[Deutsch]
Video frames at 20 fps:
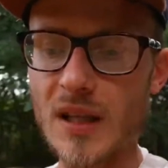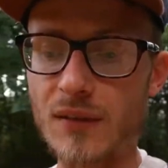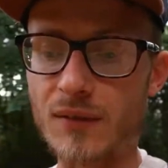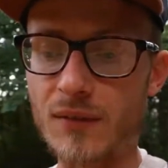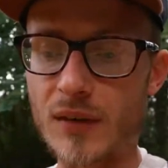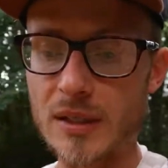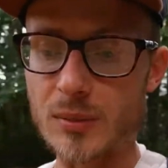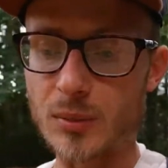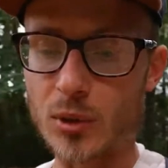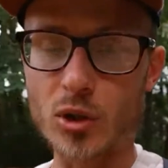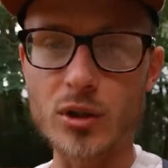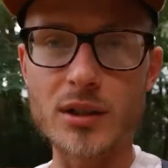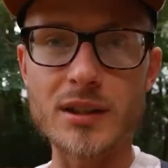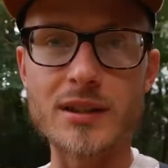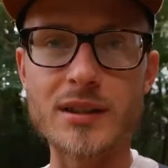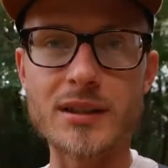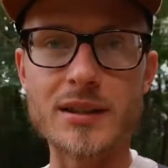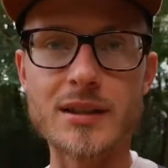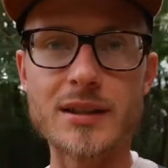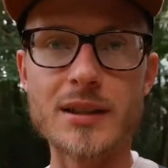was bedeutet
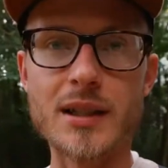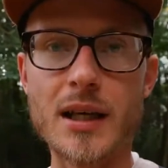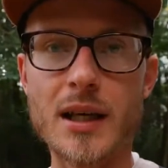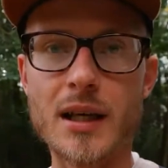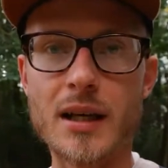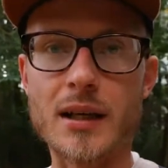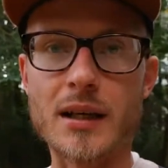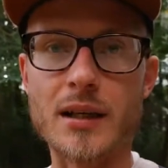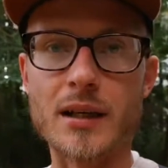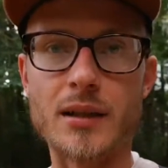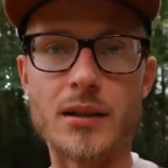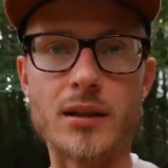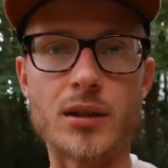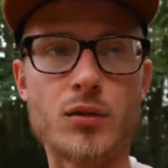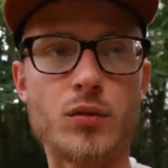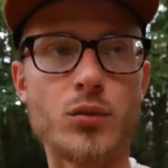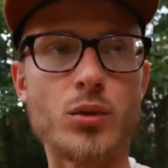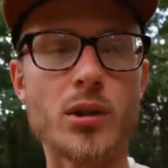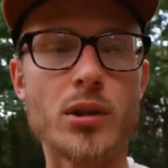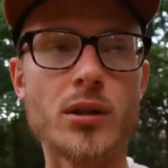das? Äh,
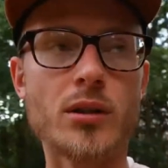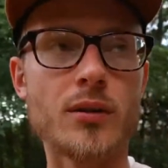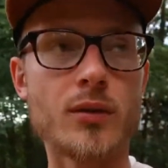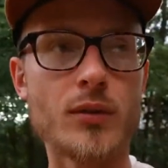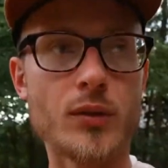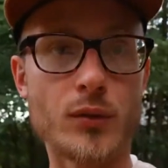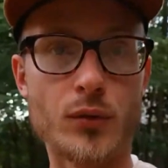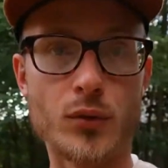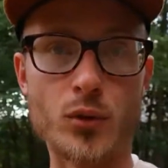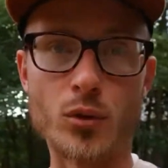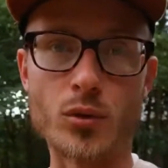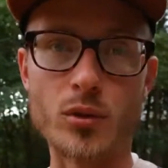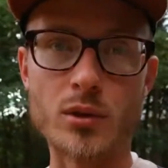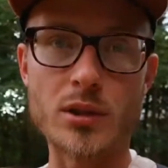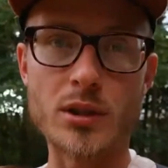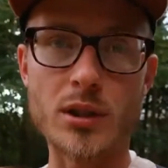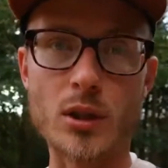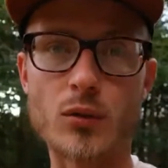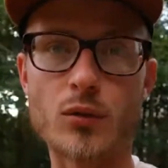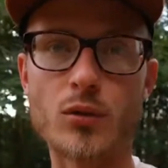das wurde für
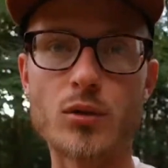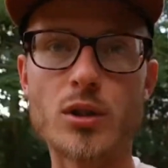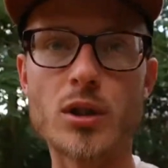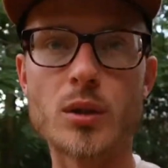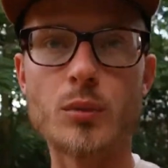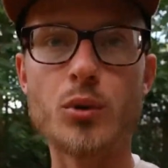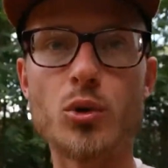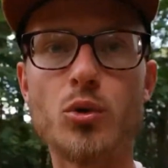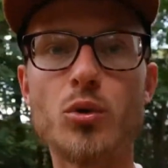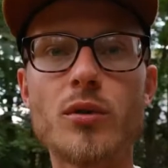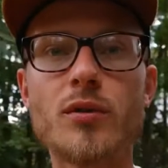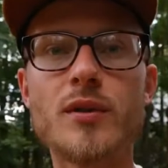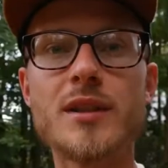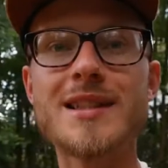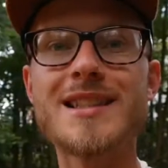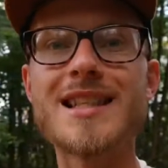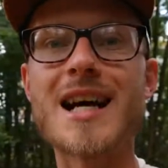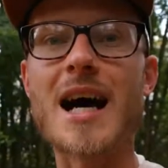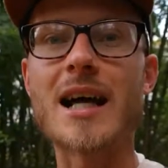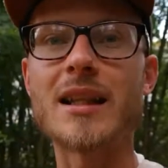uns auf unsere
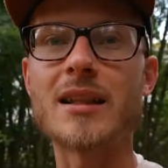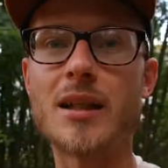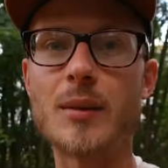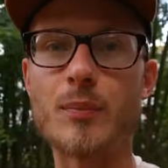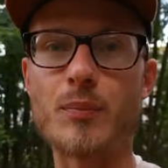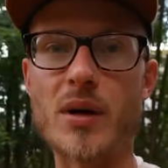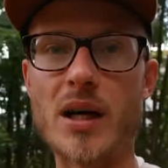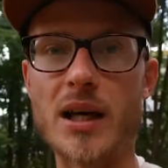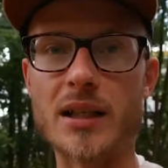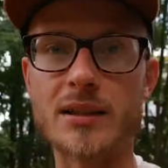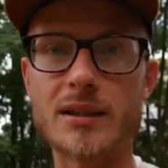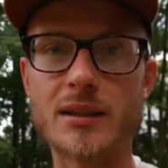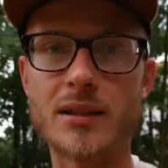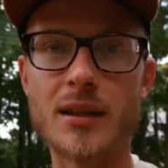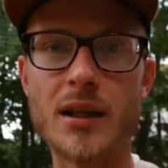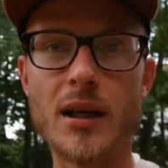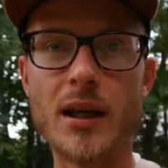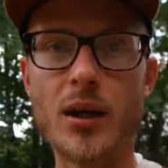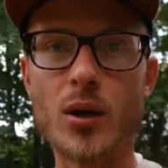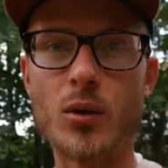Bedürfnisse angepasst
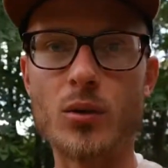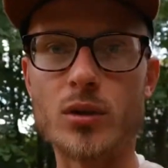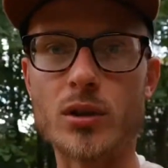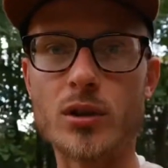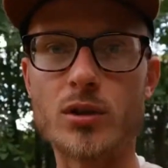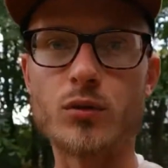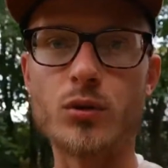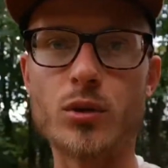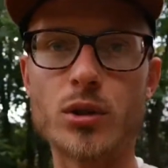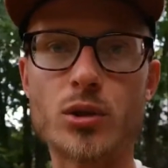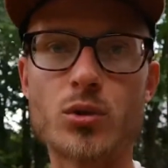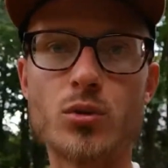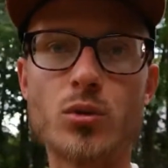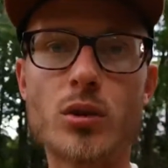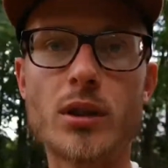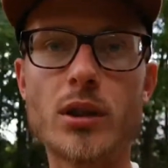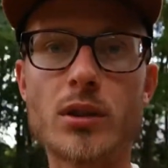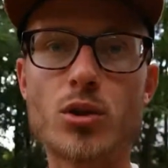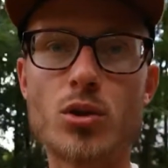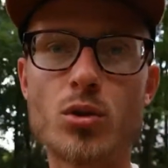und es wurde so
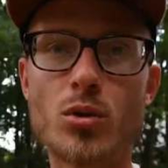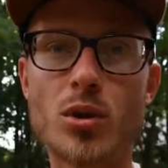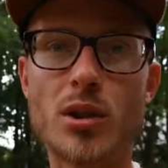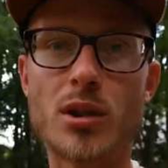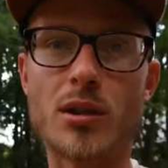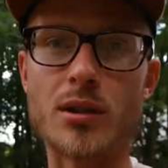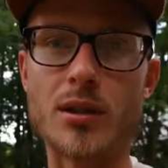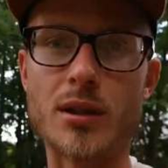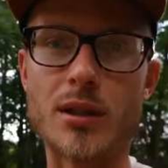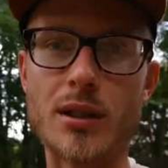gezüchtet.